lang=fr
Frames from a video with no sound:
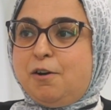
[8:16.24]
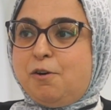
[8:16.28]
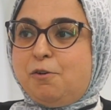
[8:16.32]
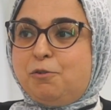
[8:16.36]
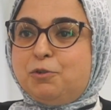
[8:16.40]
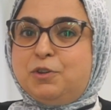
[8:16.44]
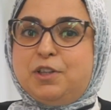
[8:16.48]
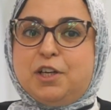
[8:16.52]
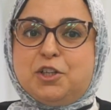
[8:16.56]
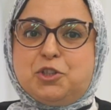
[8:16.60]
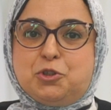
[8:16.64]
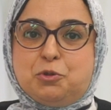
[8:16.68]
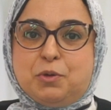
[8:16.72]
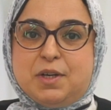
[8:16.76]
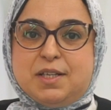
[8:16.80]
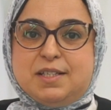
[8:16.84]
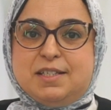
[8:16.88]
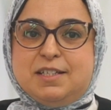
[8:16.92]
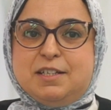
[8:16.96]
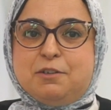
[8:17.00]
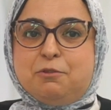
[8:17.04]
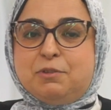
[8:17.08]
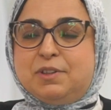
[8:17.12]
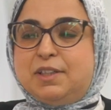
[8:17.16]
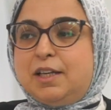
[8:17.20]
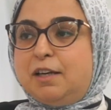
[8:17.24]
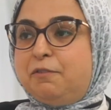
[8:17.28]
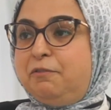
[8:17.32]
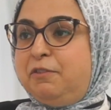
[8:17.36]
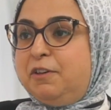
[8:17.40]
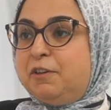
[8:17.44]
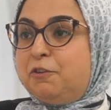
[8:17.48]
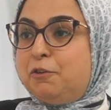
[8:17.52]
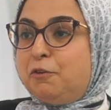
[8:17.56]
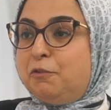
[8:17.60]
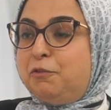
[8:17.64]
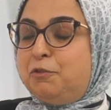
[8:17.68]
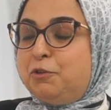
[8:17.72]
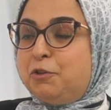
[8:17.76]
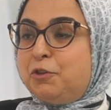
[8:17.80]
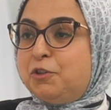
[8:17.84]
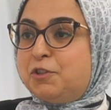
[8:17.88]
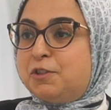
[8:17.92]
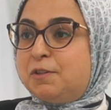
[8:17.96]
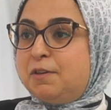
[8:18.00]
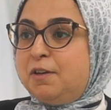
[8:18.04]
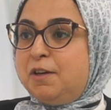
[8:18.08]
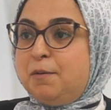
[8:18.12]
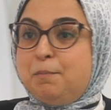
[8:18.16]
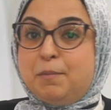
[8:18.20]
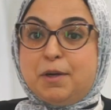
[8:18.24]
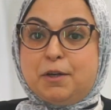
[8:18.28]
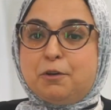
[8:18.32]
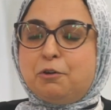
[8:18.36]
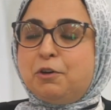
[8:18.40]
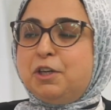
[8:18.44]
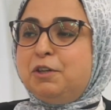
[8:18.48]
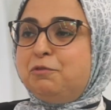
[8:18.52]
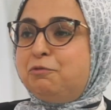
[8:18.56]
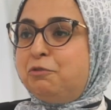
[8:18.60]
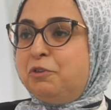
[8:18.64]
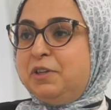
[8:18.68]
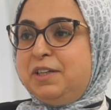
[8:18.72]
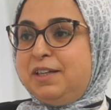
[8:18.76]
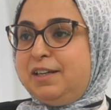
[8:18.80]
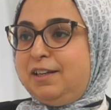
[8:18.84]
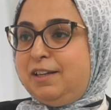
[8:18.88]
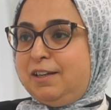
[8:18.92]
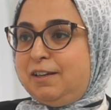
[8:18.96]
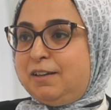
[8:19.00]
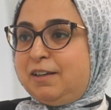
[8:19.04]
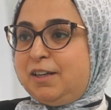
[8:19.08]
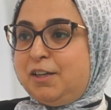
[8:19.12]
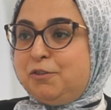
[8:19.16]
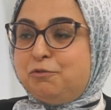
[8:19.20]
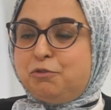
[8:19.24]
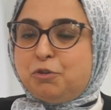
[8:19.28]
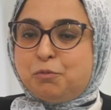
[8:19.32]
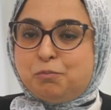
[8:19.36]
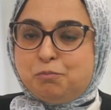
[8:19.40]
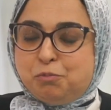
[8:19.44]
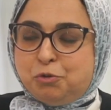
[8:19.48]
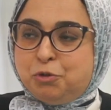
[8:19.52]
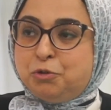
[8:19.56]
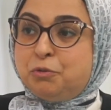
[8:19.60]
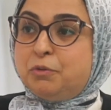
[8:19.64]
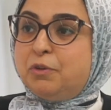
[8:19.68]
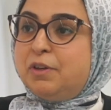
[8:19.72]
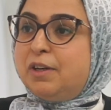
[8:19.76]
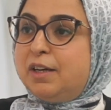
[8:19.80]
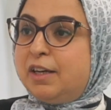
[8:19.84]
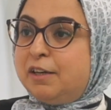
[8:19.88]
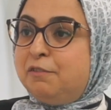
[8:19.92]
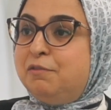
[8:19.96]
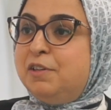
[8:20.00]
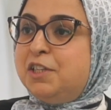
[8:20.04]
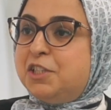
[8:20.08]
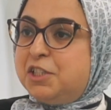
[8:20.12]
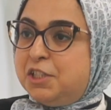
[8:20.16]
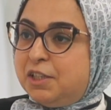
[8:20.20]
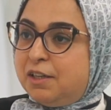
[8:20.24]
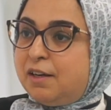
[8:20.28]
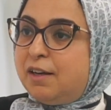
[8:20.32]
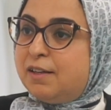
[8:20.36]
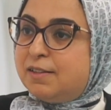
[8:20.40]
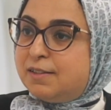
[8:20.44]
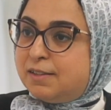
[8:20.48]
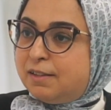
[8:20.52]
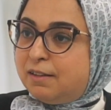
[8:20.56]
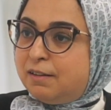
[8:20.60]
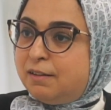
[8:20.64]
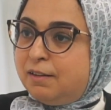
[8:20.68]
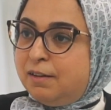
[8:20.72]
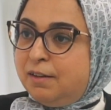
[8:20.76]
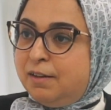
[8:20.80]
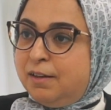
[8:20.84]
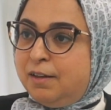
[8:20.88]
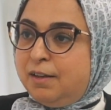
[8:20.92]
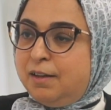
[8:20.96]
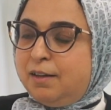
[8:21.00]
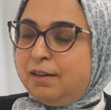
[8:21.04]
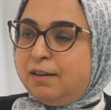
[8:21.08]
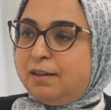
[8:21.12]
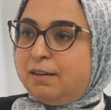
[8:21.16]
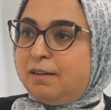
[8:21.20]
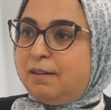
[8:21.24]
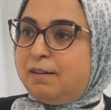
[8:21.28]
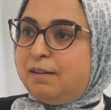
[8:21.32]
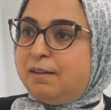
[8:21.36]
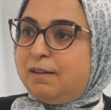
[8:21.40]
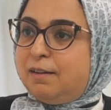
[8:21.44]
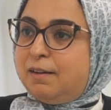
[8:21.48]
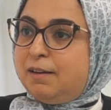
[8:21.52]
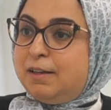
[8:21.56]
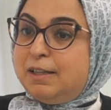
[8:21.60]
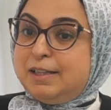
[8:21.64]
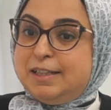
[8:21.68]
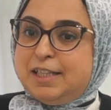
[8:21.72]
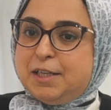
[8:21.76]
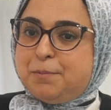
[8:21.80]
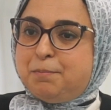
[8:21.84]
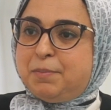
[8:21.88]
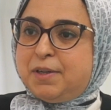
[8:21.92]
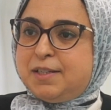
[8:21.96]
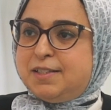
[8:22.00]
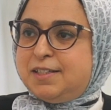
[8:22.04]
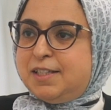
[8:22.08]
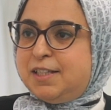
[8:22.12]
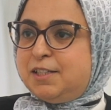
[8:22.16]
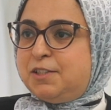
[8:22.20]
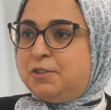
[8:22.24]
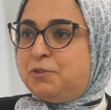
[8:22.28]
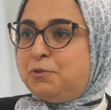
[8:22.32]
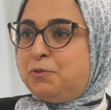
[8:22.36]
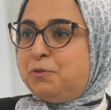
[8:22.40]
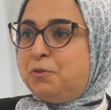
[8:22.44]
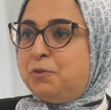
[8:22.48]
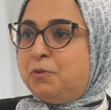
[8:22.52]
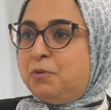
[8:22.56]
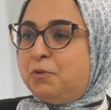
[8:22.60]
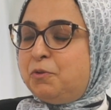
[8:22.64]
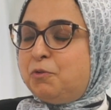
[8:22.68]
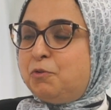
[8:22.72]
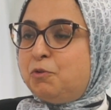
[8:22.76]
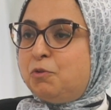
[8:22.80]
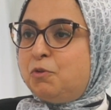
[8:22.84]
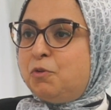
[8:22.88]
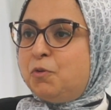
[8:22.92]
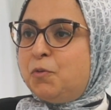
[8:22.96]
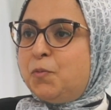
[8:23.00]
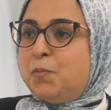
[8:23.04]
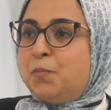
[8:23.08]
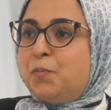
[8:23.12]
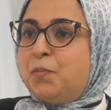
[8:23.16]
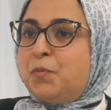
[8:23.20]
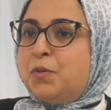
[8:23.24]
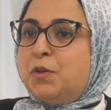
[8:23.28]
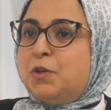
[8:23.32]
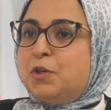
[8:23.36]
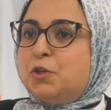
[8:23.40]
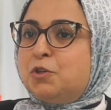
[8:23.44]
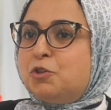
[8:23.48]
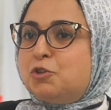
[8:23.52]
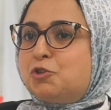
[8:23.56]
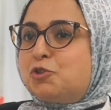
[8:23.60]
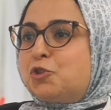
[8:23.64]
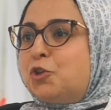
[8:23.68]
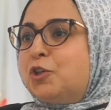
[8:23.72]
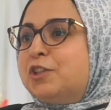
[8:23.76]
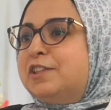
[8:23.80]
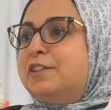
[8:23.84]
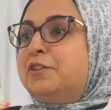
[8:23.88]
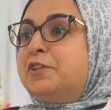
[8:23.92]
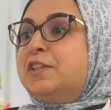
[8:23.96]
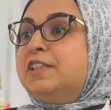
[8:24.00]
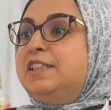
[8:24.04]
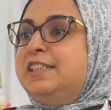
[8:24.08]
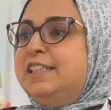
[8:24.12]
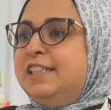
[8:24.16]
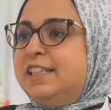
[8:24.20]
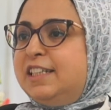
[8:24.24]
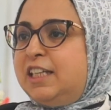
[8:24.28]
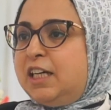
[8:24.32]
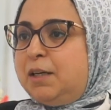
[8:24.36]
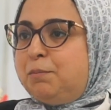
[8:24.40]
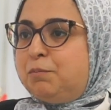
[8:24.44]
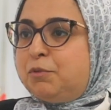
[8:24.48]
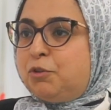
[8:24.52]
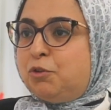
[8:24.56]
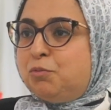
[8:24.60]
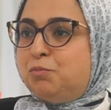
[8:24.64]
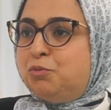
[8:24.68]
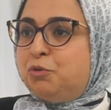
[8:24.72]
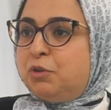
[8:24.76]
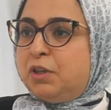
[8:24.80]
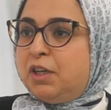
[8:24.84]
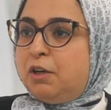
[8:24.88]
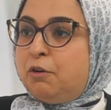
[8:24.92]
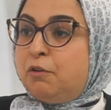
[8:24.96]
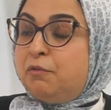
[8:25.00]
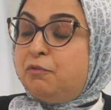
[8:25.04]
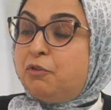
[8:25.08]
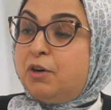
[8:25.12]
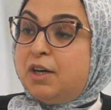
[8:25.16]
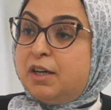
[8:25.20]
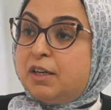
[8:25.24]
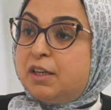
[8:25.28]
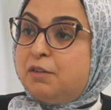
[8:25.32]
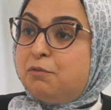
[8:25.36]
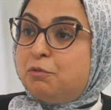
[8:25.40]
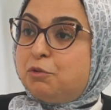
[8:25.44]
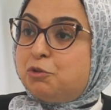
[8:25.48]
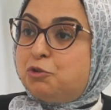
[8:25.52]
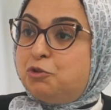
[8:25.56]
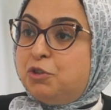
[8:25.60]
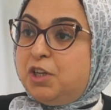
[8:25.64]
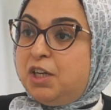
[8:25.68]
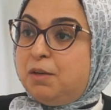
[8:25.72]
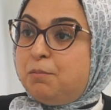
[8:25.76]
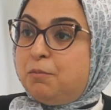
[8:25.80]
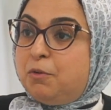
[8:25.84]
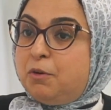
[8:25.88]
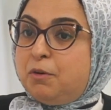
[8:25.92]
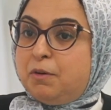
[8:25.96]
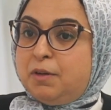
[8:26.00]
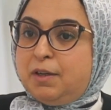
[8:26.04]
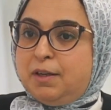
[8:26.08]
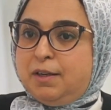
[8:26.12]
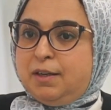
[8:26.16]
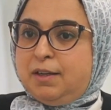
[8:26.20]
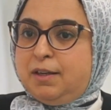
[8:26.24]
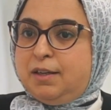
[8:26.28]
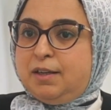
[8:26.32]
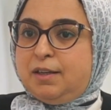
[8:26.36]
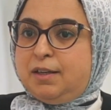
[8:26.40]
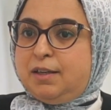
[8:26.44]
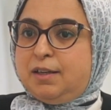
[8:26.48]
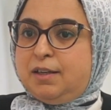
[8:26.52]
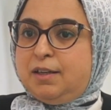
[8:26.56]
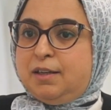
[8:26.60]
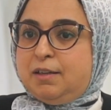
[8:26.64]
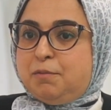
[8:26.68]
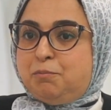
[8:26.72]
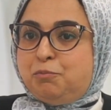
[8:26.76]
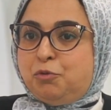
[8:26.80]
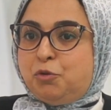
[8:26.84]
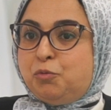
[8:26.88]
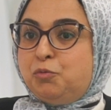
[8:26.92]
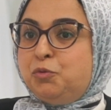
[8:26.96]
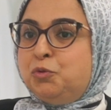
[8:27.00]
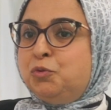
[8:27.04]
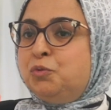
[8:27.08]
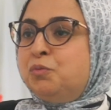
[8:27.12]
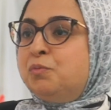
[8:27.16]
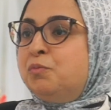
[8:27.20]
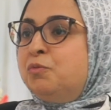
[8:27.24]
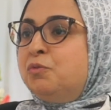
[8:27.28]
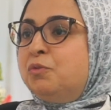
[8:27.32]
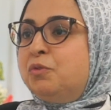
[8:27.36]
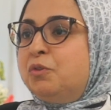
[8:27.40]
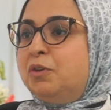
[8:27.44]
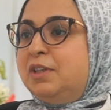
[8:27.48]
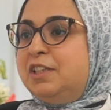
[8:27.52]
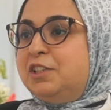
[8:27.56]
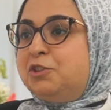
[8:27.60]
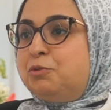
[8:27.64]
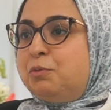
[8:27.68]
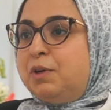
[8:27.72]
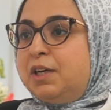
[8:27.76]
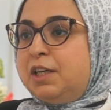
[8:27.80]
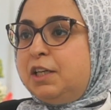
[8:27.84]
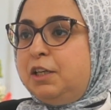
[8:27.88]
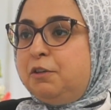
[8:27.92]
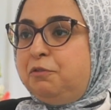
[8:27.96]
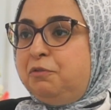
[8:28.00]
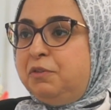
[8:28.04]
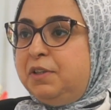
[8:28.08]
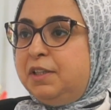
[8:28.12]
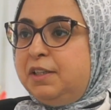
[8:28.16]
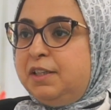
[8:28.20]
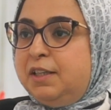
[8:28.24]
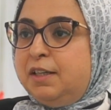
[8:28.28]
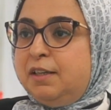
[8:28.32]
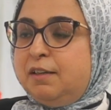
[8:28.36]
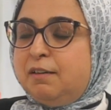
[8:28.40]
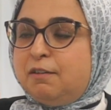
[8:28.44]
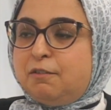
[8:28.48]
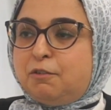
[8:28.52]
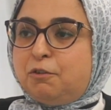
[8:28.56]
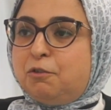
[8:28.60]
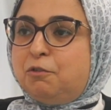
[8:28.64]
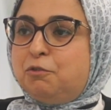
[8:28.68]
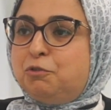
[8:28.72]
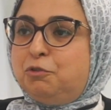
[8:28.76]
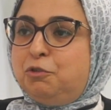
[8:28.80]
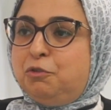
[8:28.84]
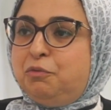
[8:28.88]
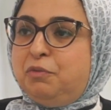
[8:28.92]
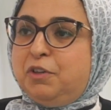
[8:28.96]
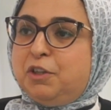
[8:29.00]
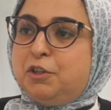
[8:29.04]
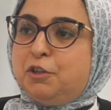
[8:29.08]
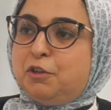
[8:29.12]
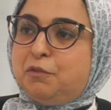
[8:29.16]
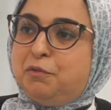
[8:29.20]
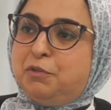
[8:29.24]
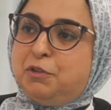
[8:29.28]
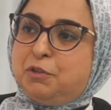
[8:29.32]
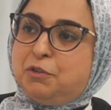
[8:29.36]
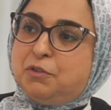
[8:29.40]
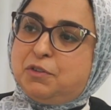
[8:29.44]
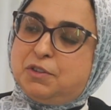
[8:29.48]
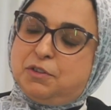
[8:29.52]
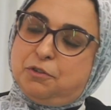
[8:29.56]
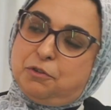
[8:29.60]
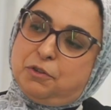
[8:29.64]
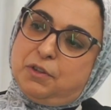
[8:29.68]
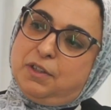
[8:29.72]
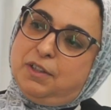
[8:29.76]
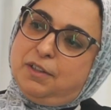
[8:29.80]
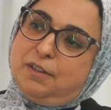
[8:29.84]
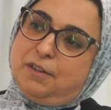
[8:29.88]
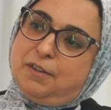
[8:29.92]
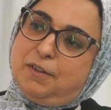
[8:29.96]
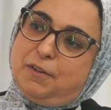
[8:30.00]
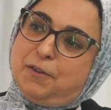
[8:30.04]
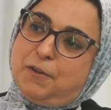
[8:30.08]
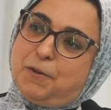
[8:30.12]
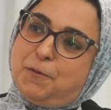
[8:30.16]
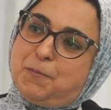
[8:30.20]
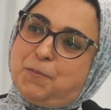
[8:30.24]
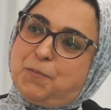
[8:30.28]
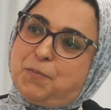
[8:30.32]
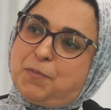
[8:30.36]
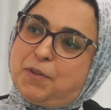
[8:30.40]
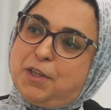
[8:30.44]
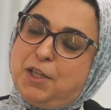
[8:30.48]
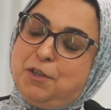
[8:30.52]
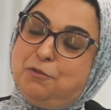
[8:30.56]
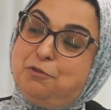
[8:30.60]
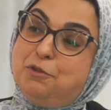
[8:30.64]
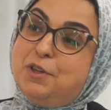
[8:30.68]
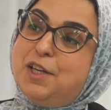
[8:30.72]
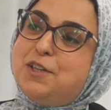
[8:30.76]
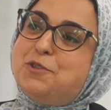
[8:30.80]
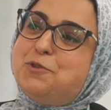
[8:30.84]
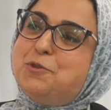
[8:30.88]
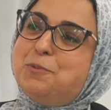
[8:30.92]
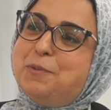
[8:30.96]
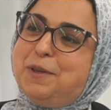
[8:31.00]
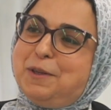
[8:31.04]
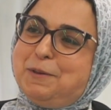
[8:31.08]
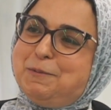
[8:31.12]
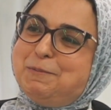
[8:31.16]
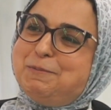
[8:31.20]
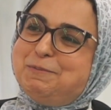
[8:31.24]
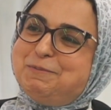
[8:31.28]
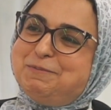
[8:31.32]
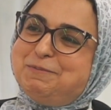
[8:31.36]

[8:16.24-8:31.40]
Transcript: on t'a choisi, on t'a fait confiance, maintenant il faut y aller. Il ne faut plus réfléchir à ça, euh, dépasser ce genre d'handicap qu'on pourrait en voir éventuellement. Et, pour nous, euh, l'histoire, elle est finie, on te fait confiance, donc euh, il faut l'assumer.